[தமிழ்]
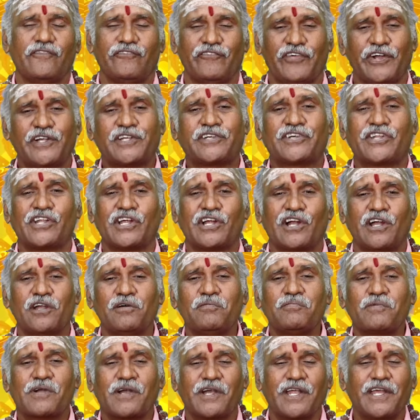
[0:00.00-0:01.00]

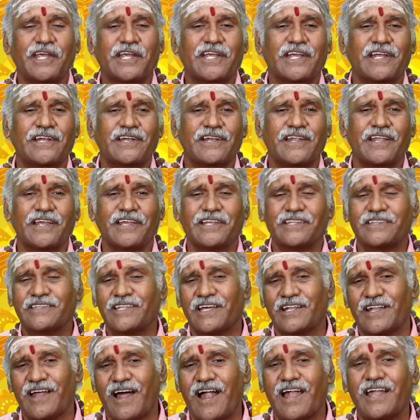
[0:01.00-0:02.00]
வெற்றிகளும் கிடைக்கின்ற இந்த
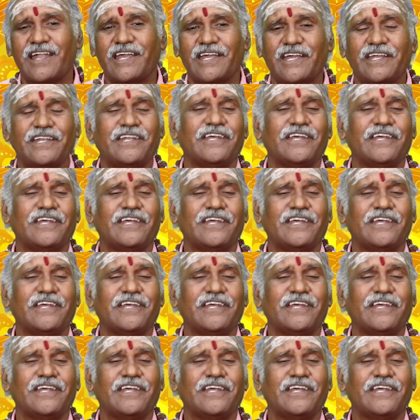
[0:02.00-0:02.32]
நாளை